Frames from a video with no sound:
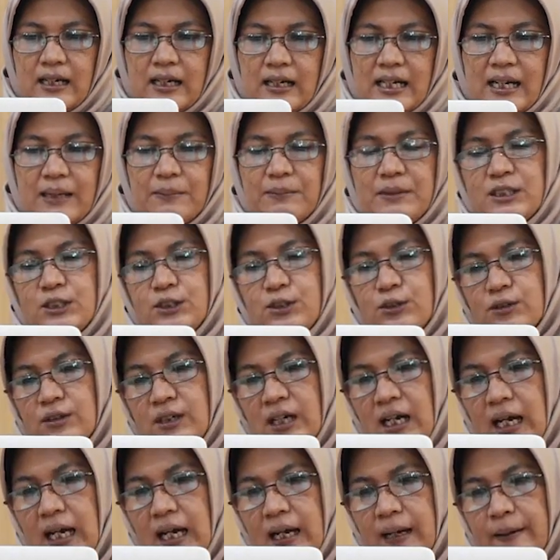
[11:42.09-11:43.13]
Kami
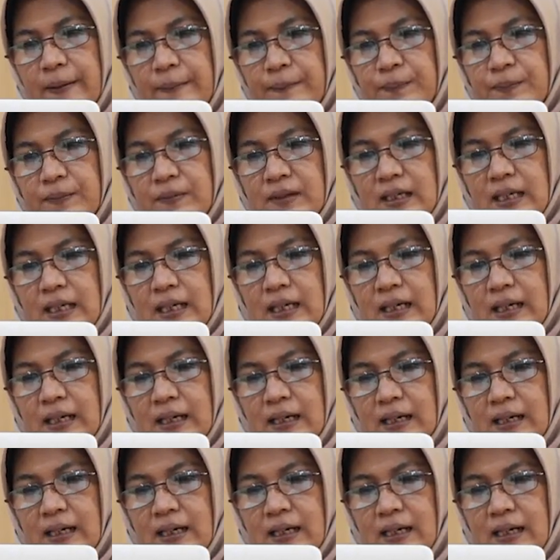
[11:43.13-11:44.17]
juga
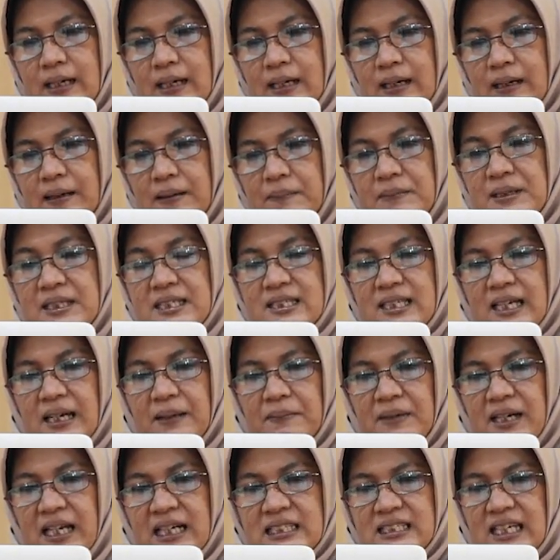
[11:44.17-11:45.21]
bisa
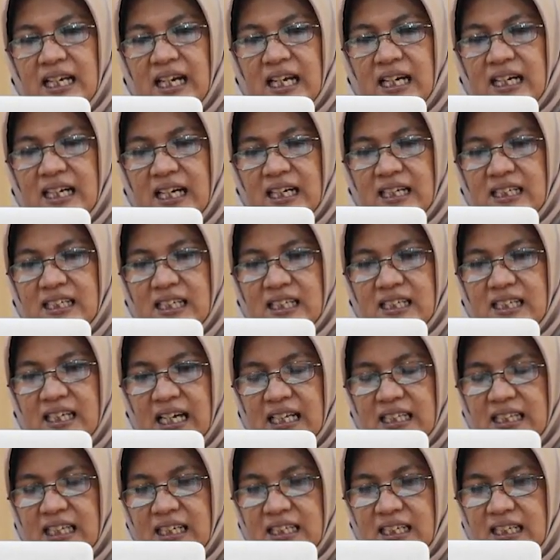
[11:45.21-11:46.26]
melaksanakan
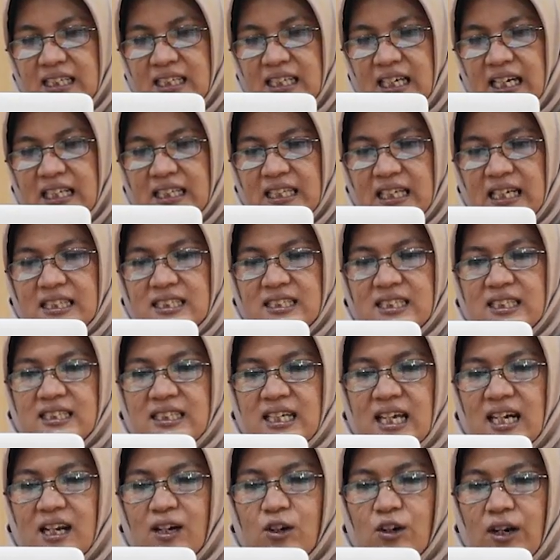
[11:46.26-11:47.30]
kegiatan-kegiatan
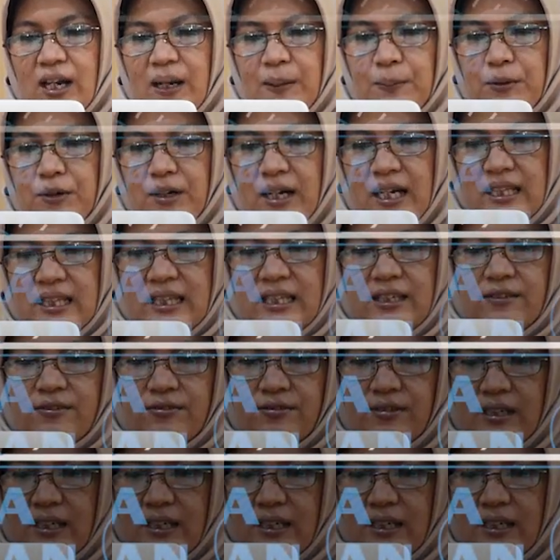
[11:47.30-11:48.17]
secara kolaboratif